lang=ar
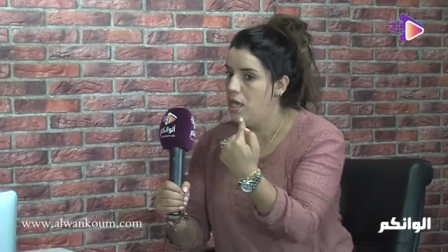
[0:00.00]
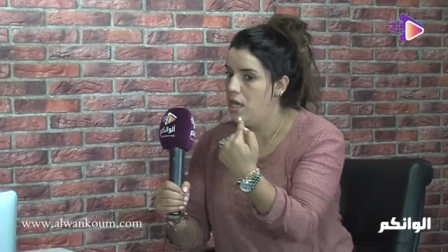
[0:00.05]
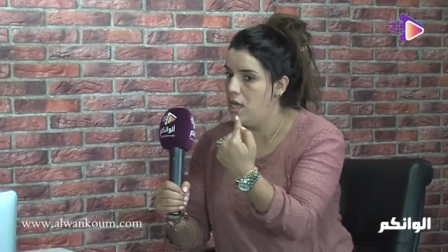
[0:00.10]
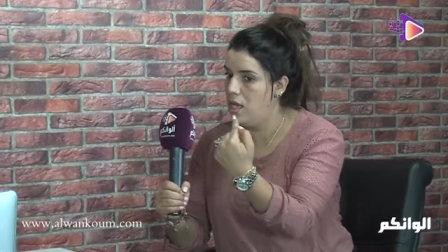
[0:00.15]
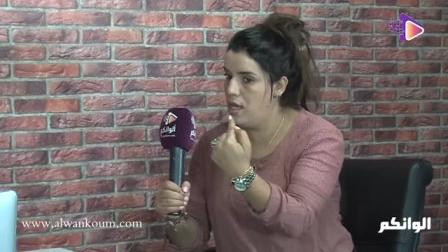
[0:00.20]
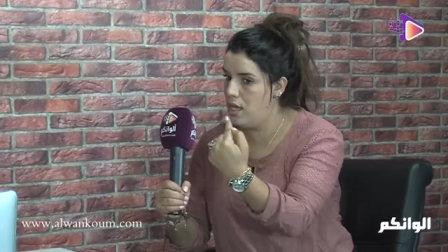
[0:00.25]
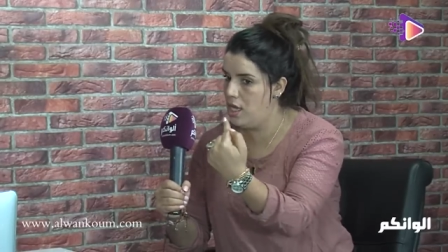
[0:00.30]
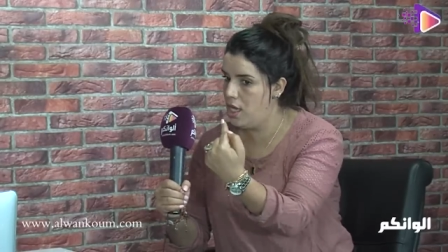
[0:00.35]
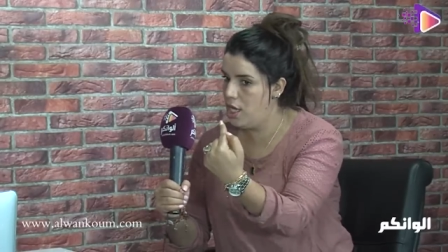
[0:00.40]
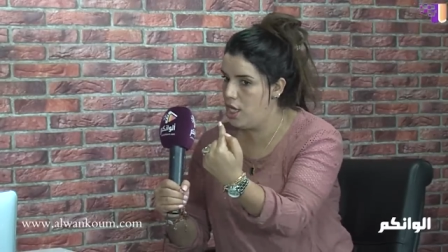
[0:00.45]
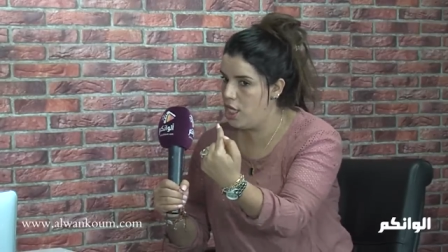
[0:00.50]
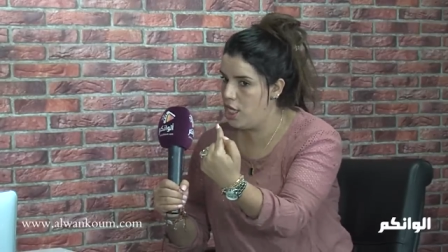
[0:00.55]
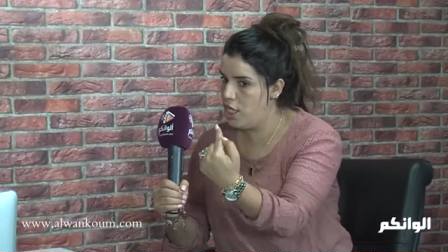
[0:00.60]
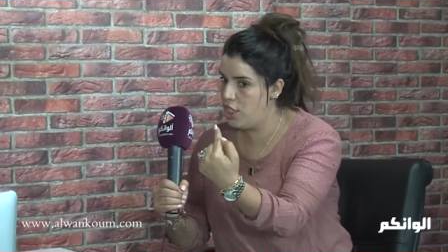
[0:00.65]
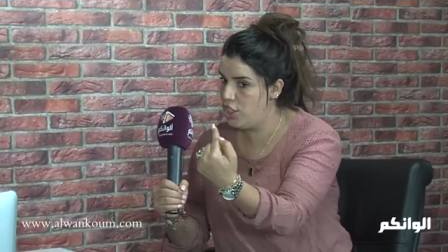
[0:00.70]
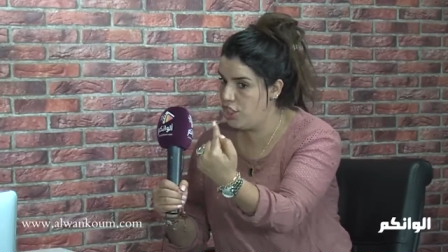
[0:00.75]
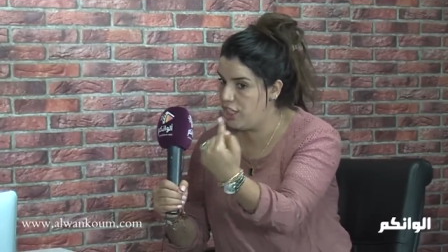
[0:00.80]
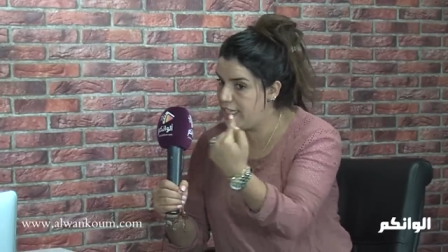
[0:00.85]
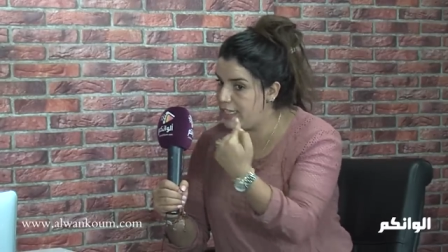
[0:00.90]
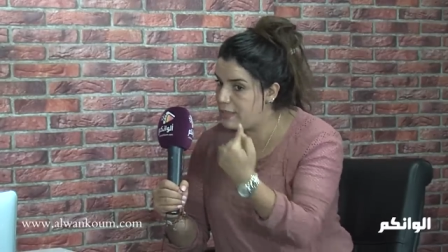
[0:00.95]
آه،
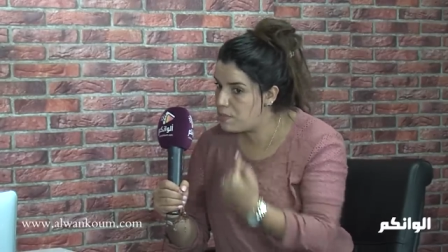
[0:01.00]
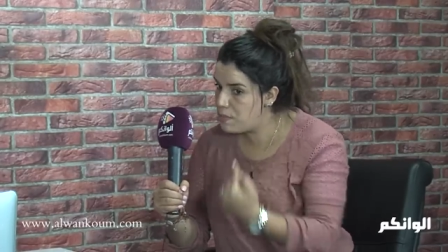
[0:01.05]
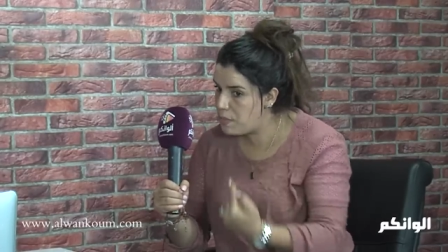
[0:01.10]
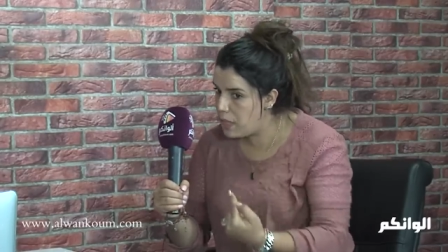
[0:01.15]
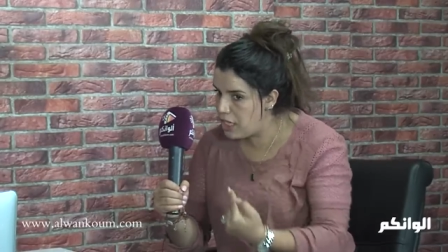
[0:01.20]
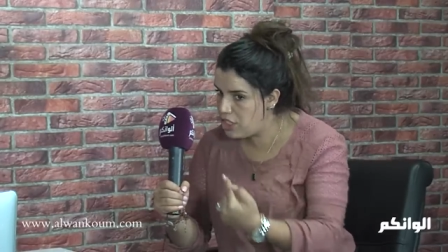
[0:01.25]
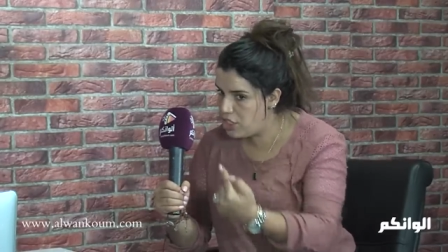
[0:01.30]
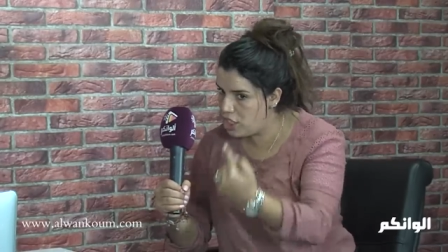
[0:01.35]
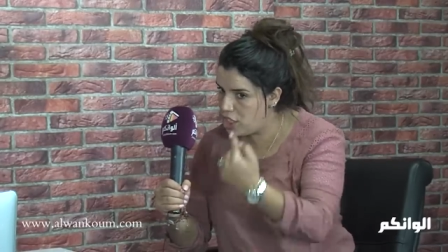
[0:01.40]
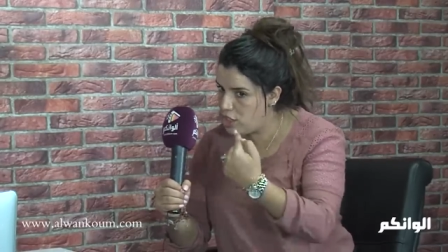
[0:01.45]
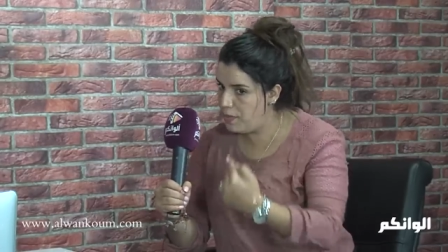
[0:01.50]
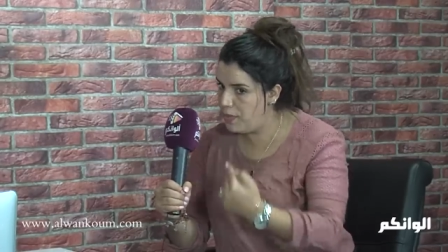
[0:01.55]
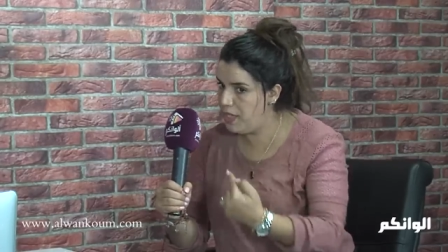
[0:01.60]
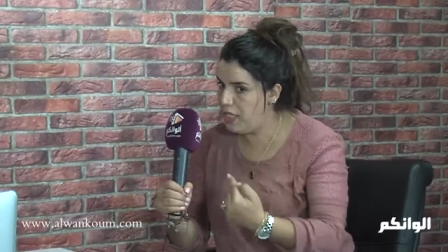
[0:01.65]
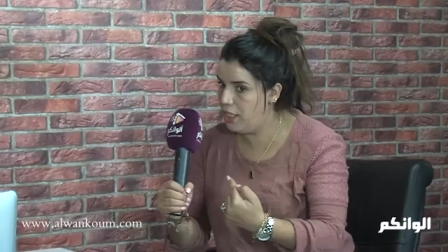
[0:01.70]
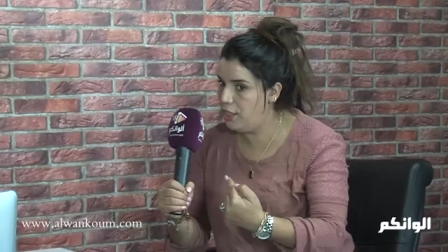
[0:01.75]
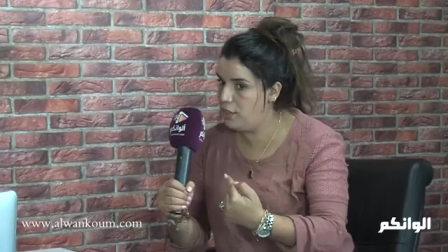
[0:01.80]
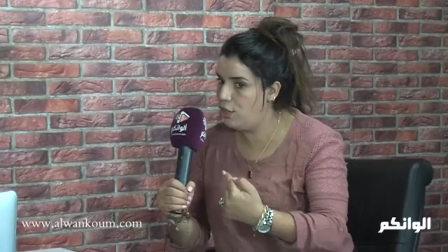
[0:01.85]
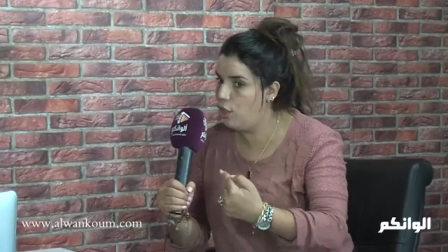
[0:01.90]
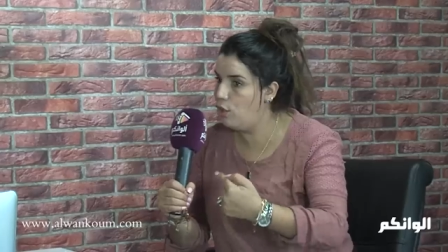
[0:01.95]
جيت جيت من
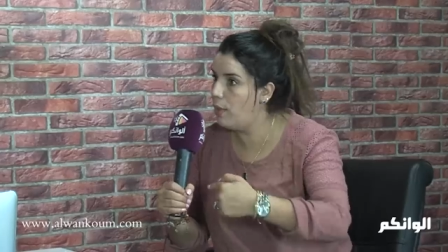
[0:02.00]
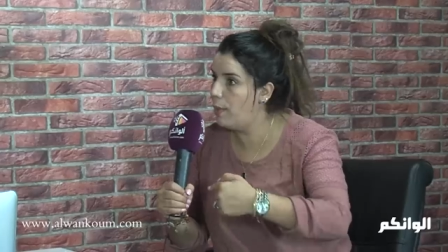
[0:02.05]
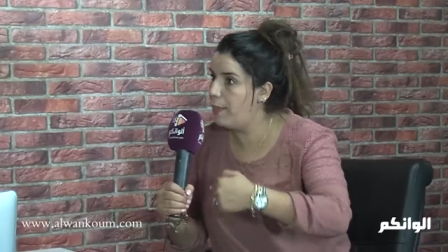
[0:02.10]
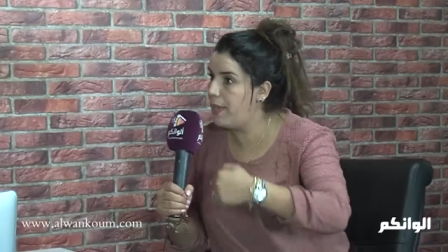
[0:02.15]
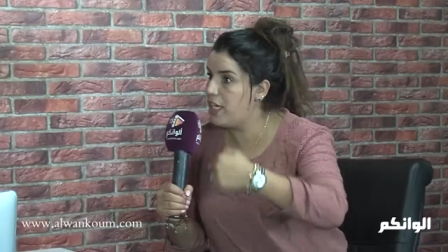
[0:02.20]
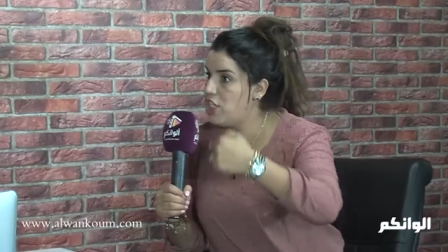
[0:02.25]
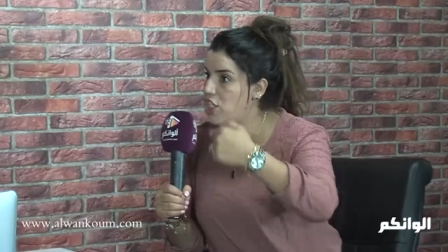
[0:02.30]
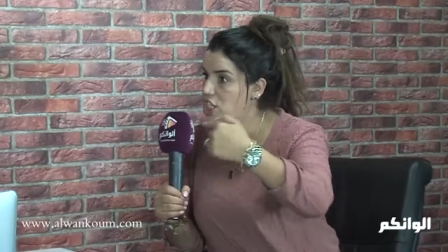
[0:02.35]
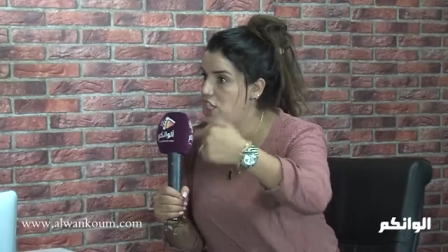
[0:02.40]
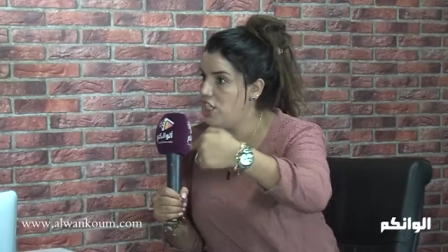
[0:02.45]
عندها وما بغيتش